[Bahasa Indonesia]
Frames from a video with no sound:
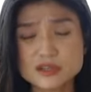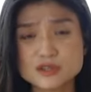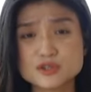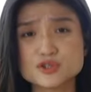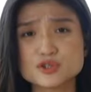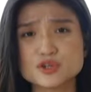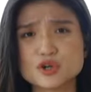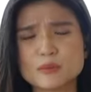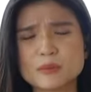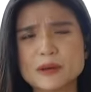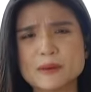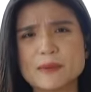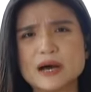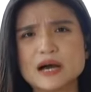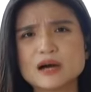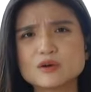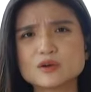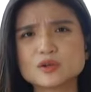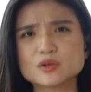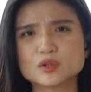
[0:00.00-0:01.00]
Juno,
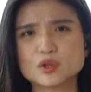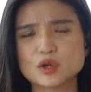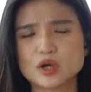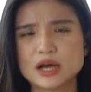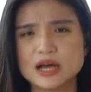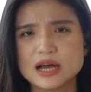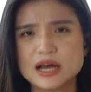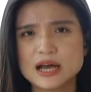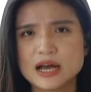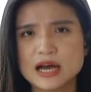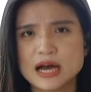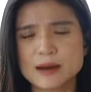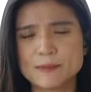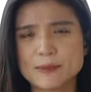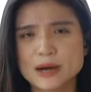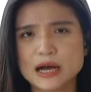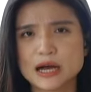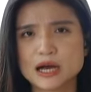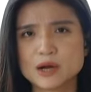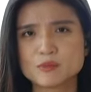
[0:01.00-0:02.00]
memang untuk
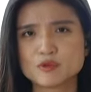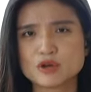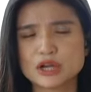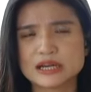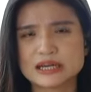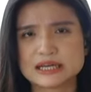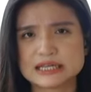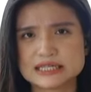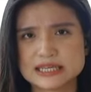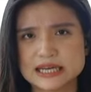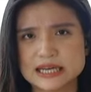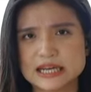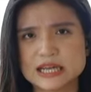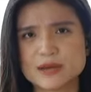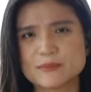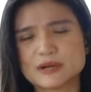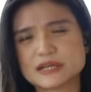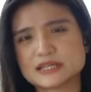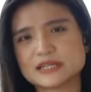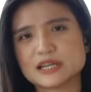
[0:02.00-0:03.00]
apakah kemudian
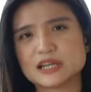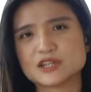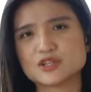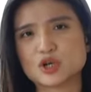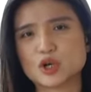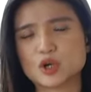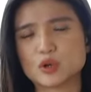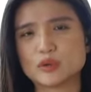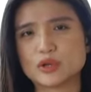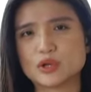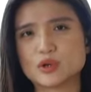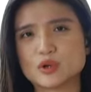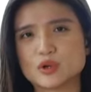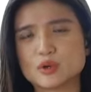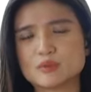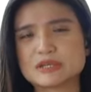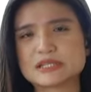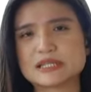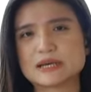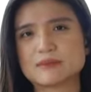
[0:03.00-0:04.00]
rencananya Presiden Joko
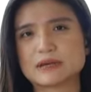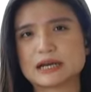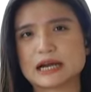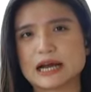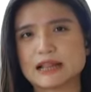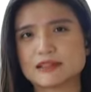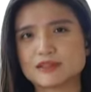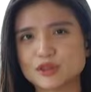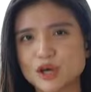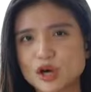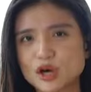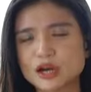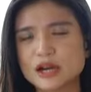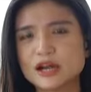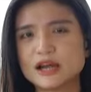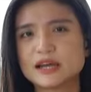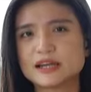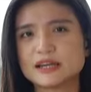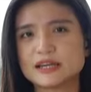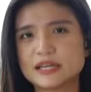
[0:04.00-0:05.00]
Widodo bisa berkantor
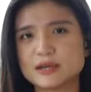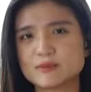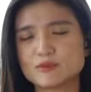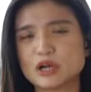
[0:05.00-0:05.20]
di